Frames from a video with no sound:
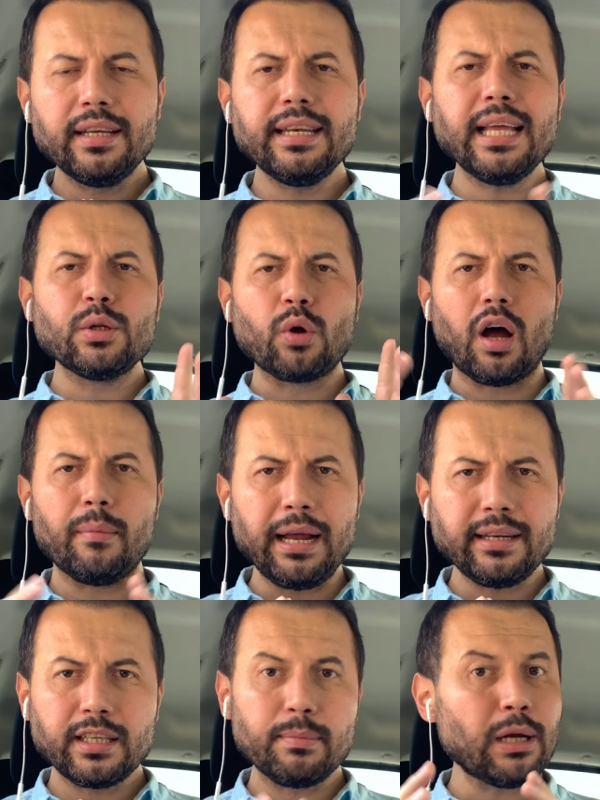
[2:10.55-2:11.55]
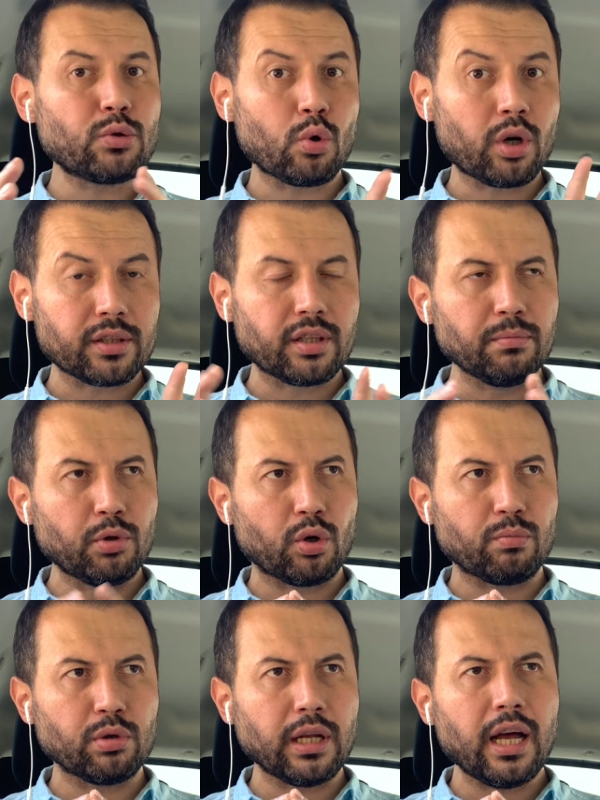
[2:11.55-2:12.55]
Nedir o haber ki ben çok
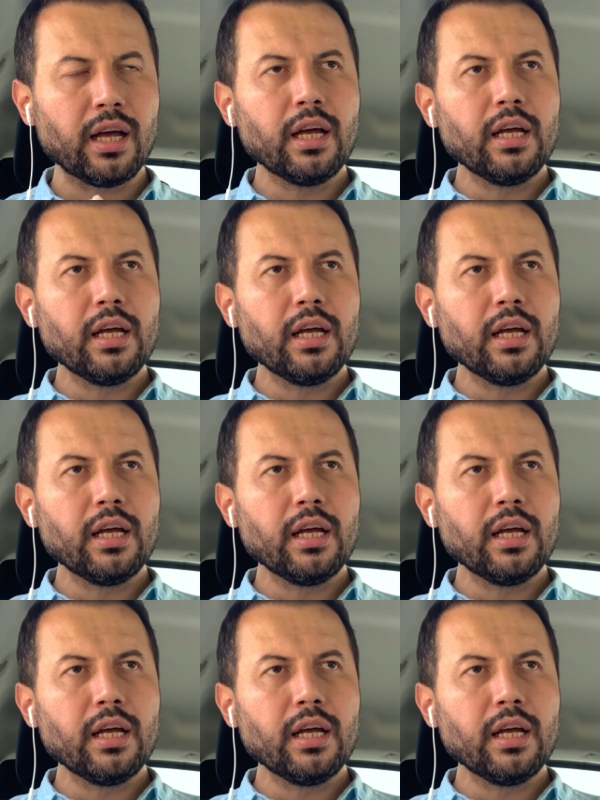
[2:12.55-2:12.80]
katılmıyorum buna.